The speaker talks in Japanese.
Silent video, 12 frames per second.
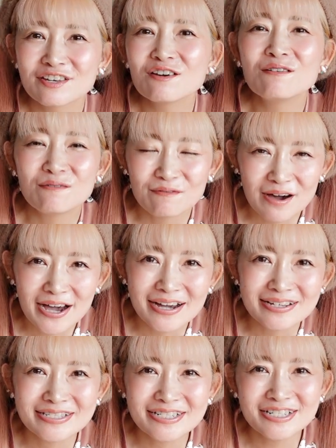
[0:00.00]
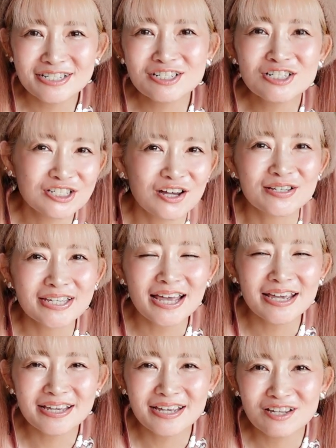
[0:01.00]
今日は GU の
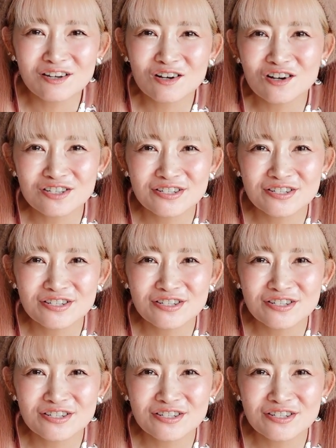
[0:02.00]
最近の購